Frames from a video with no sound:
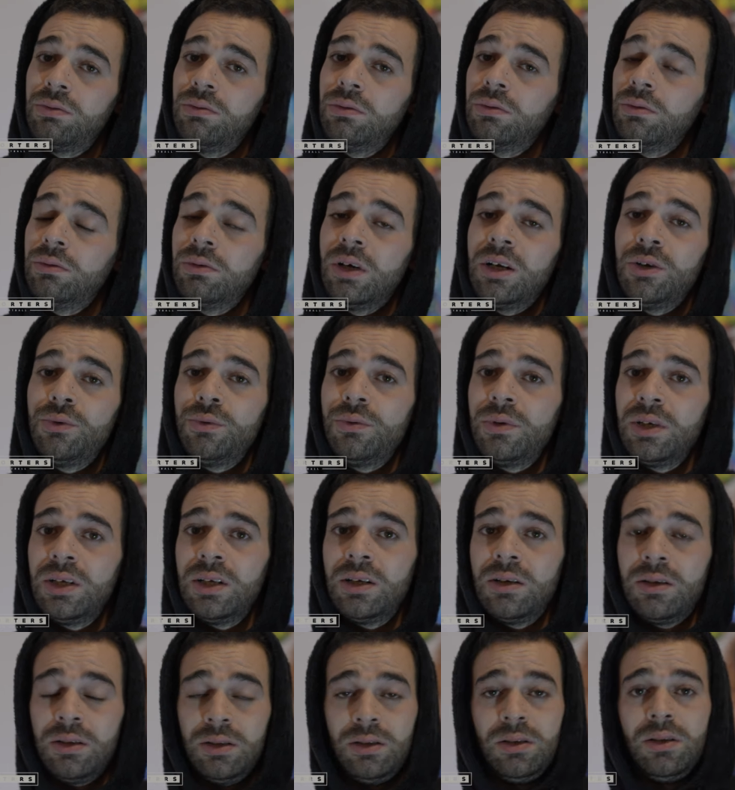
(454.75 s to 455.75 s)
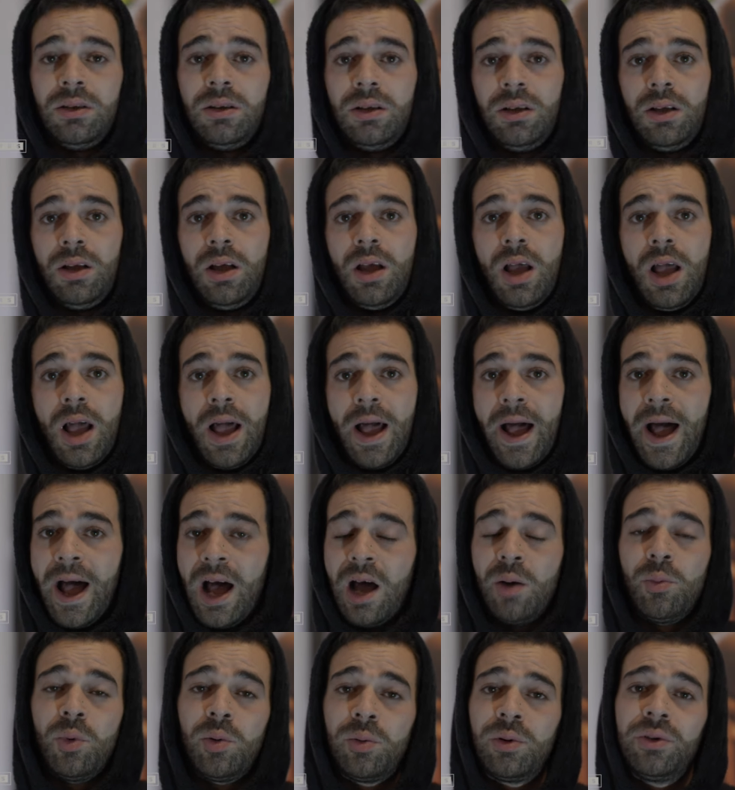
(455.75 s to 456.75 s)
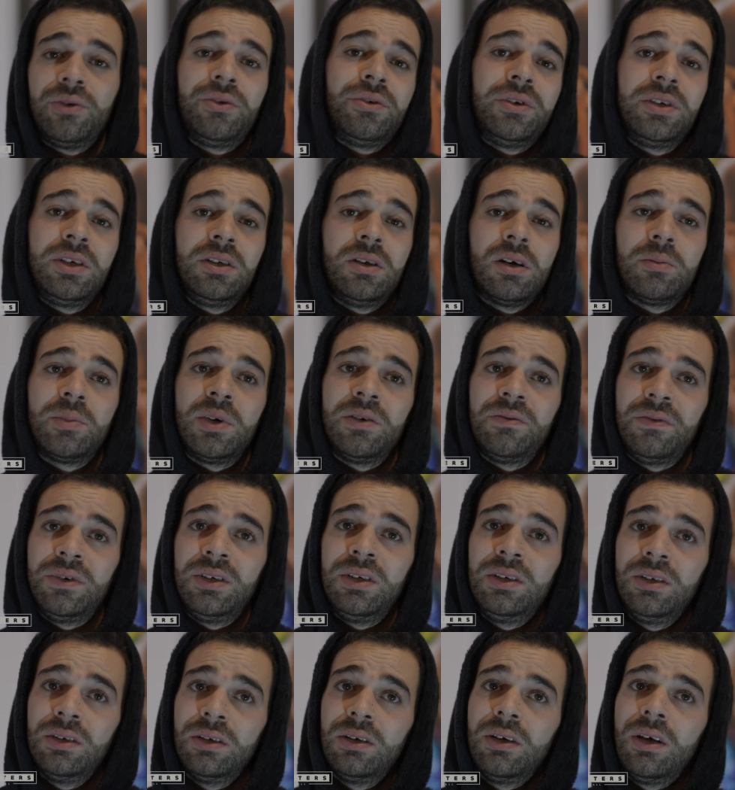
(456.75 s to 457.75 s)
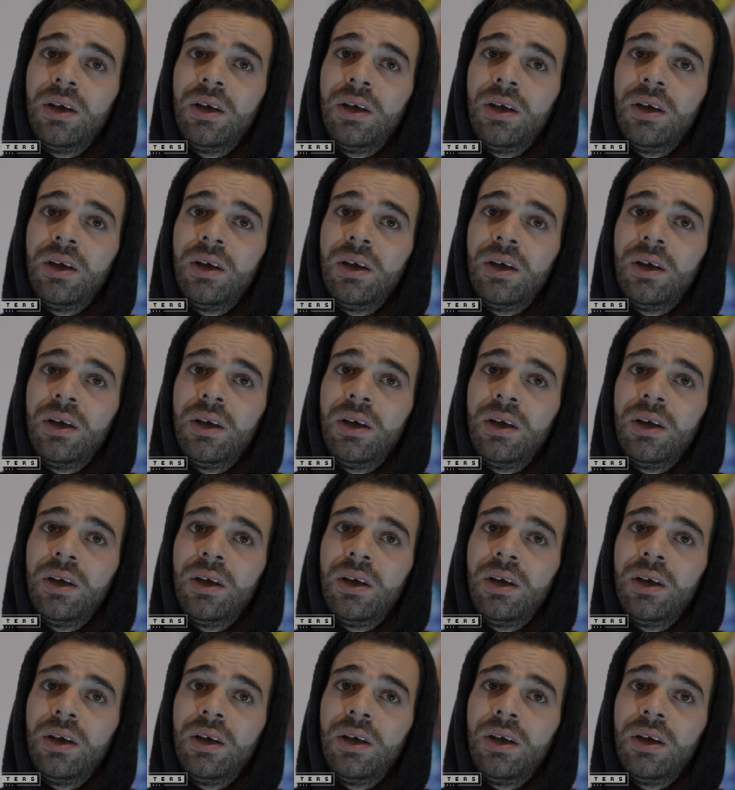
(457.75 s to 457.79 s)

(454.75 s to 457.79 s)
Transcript: ou à l'huile à un moment donné dans ma vie.